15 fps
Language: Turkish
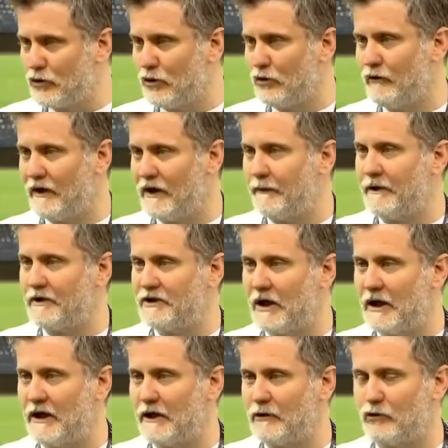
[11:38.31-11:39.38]
Fenerbahçe
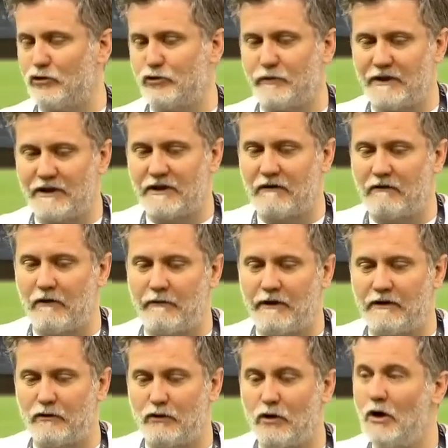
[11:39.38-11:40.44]
halen görüşmelerini devam
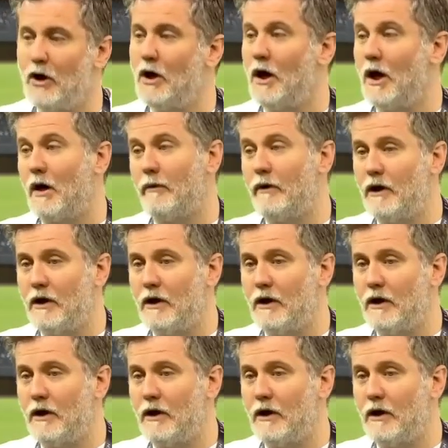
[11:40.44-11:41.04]
ettiriyor. Ama